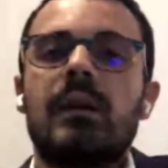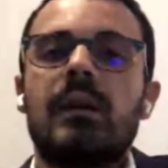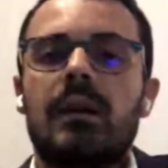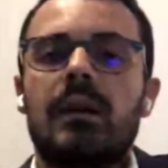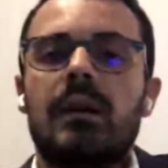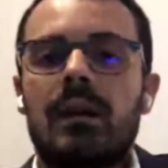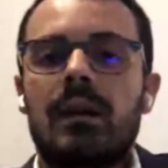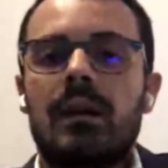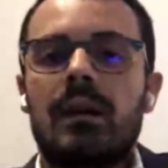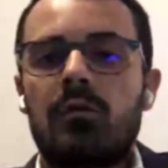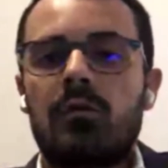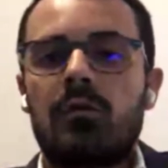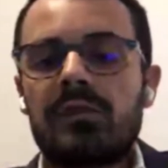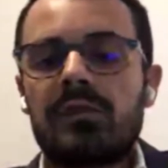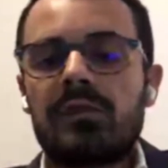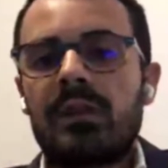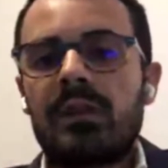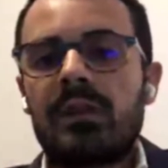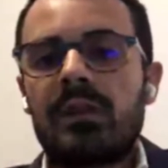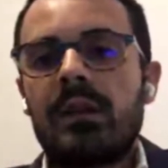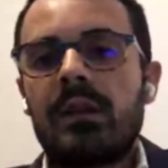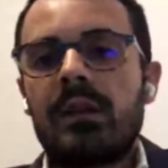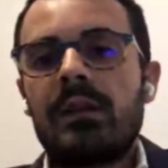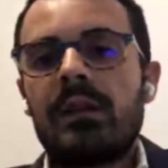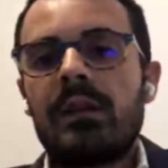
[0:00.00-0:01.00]
la
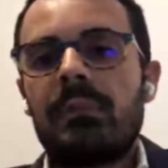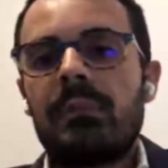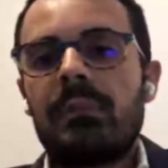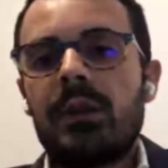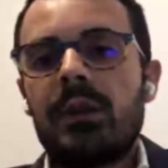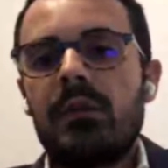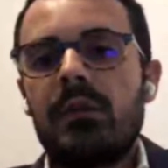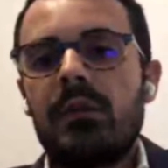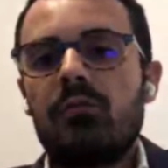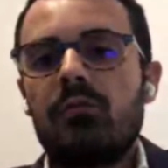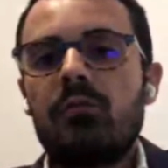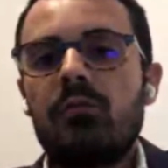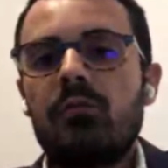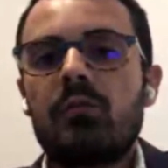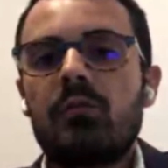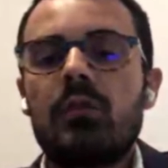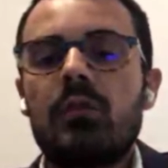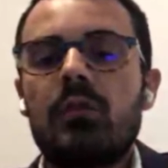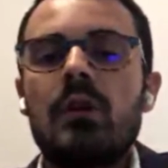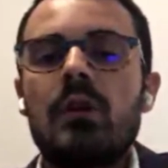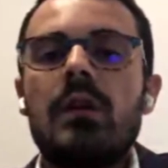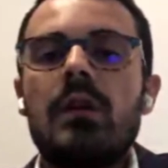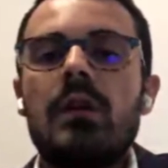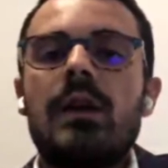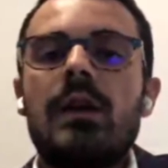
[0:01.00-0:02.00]
costa di Palinuro
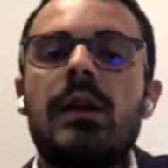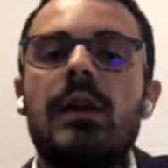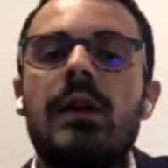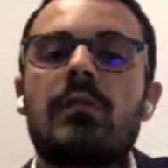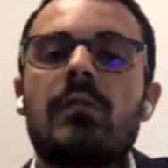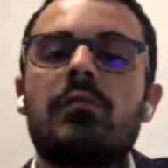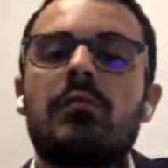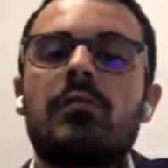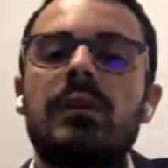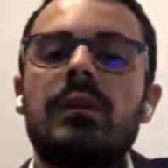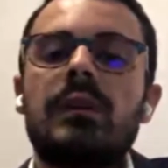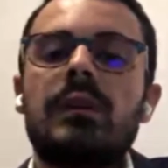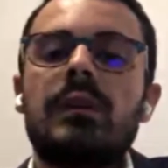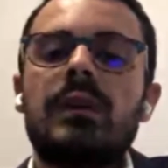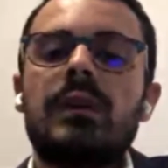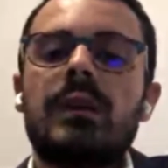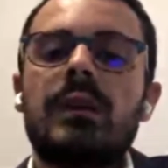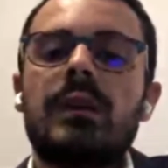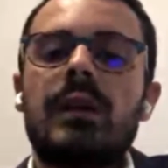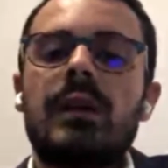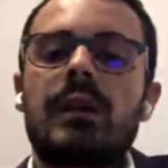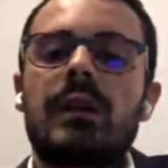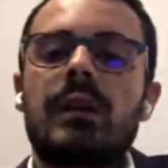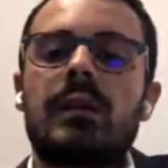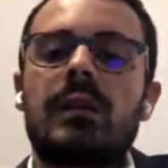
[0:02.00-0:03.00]
e
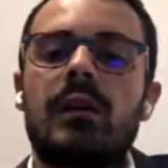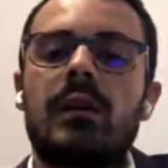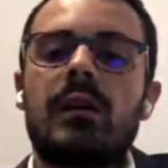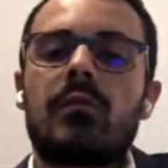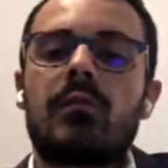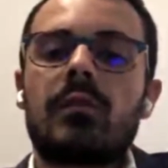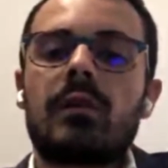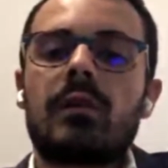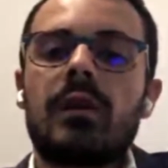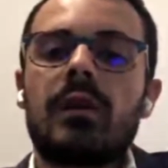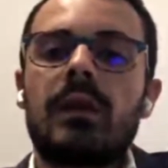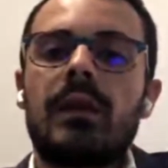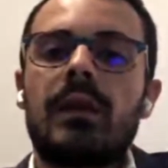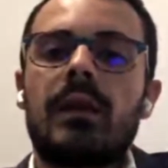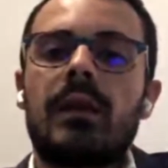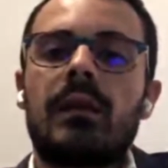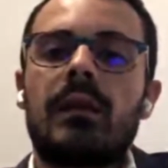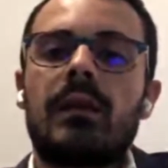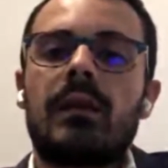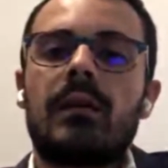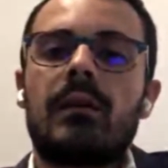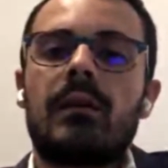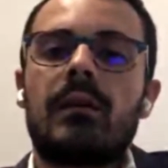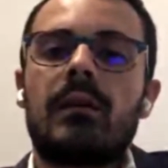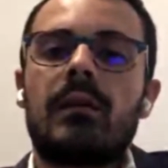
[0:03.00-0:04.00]
quindi è chiaro che
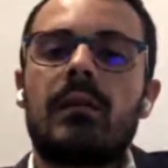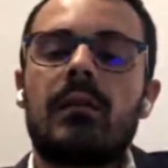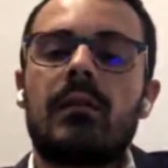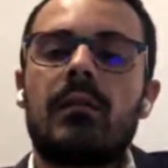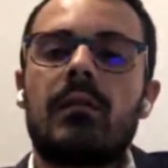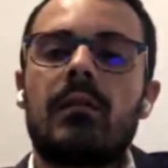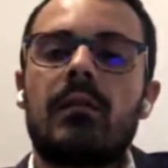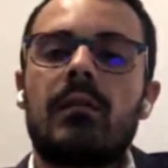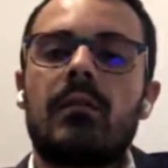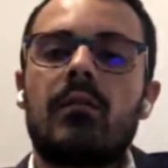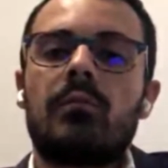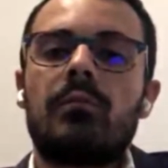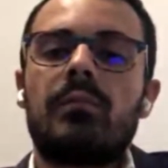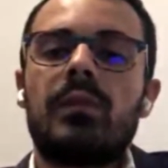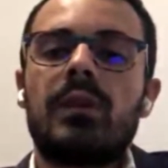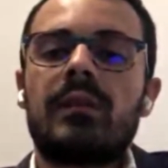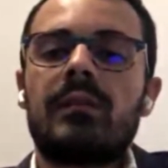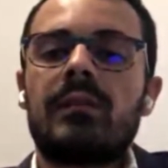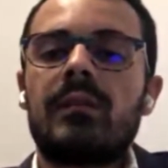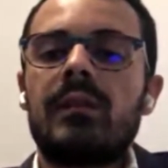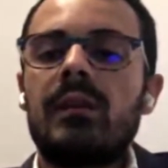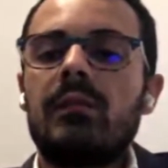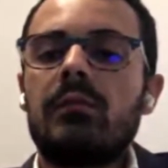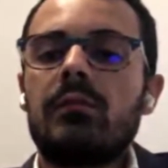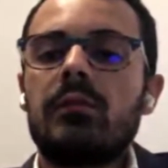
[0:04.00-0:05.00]
eh,
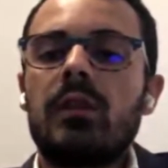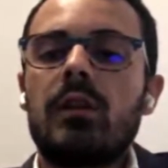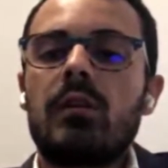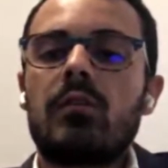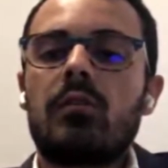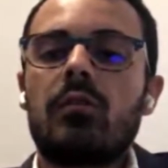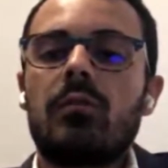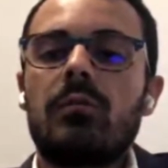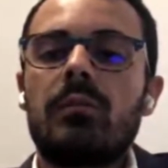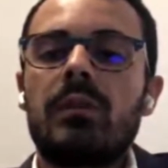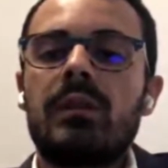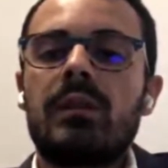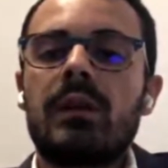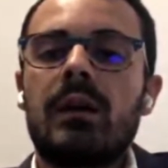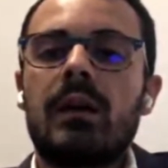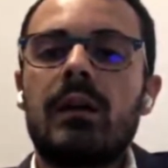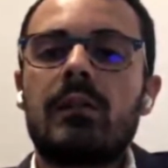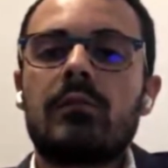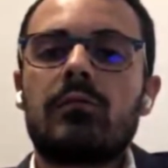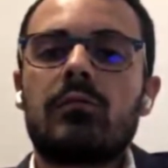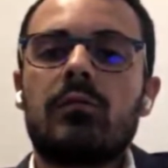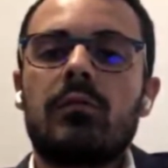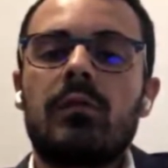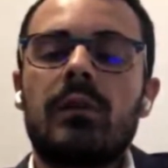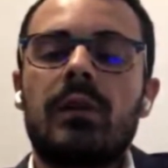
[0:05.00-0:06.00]
l'obiettivo del
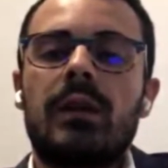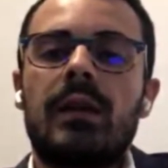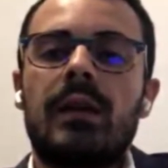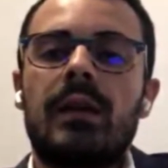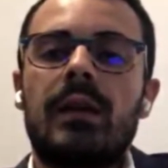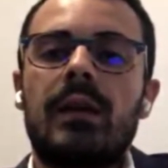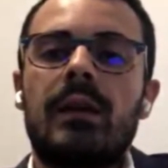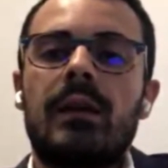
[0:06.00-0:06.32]
comitato è